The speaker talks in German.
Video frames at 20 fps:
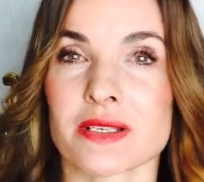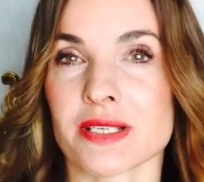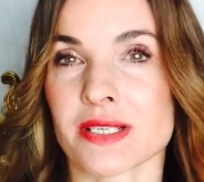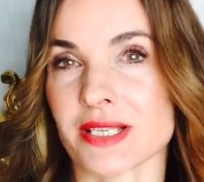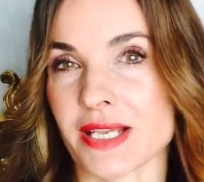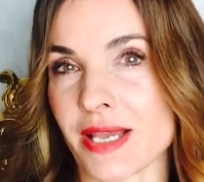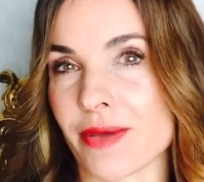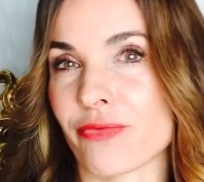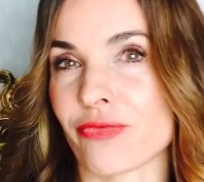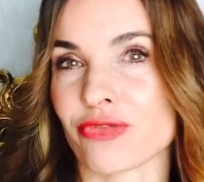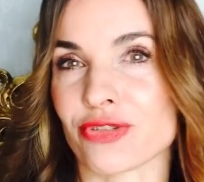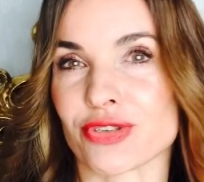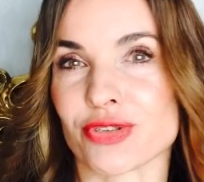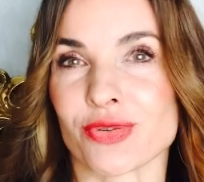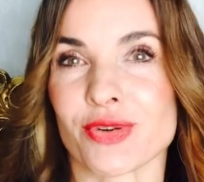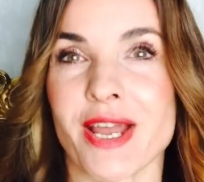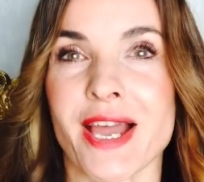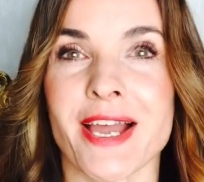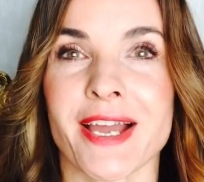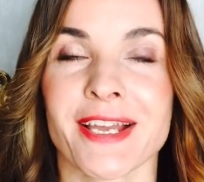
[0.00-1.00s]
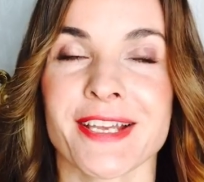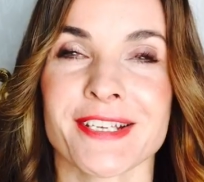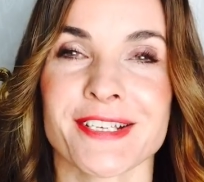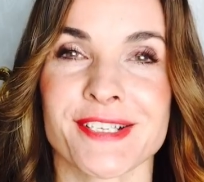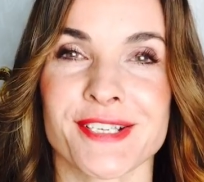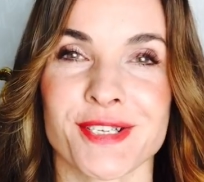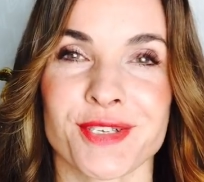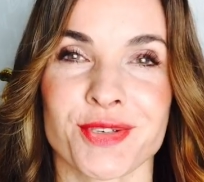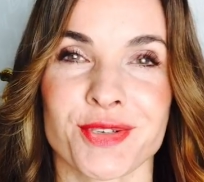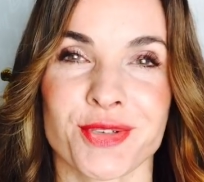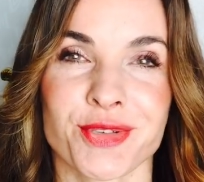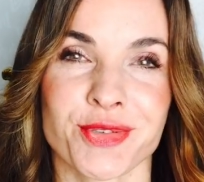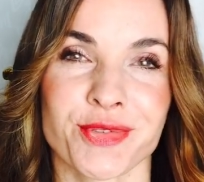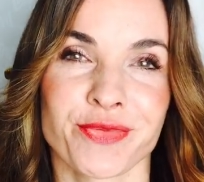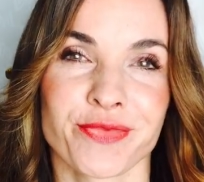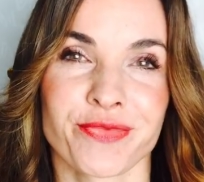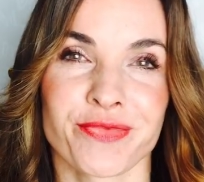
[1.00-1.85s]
diese Äpfel so nahrreich sind